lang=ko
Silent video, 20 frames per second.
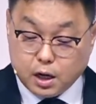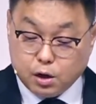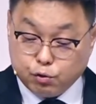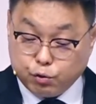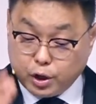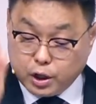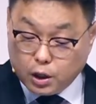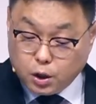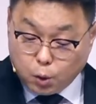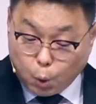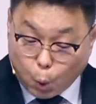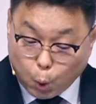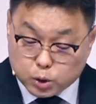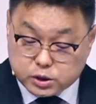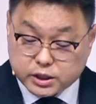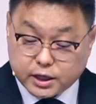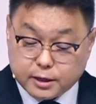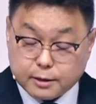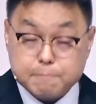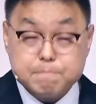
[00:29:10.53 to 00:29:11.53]
우리는
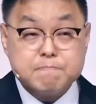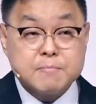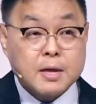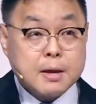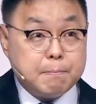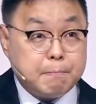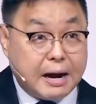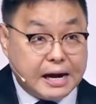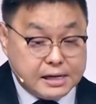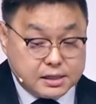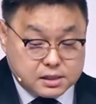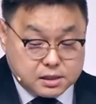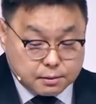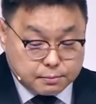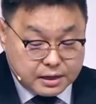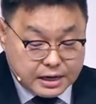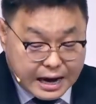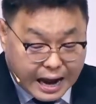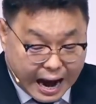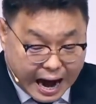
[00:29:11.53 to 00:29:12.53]
오직
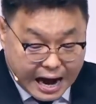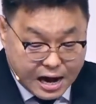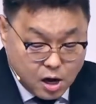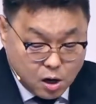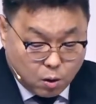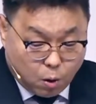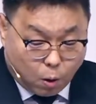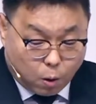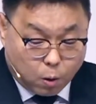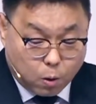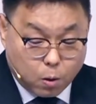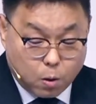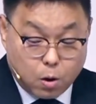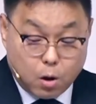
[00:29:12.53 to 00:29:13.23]
말씀을 알고